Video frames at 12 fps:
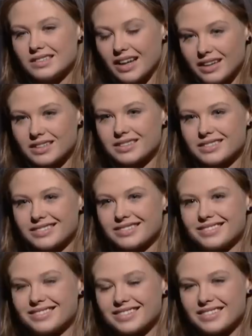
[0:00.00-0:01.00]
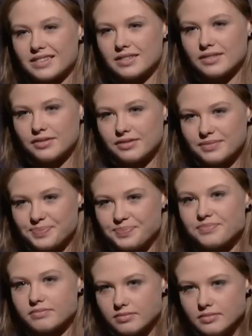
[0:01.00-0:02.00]
Tak. W Teatrze Kwadrat w
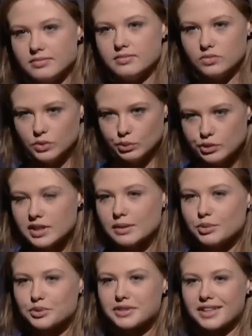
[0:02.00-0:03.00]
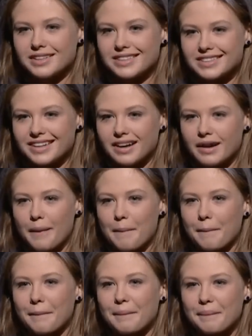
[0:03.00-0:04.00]
Warszawie. Mój debiut na to deskach. To twój
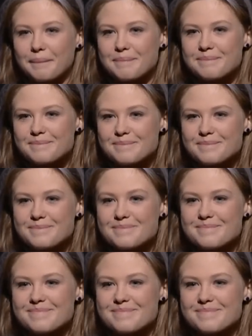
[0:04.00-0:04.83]
debiut na deskach.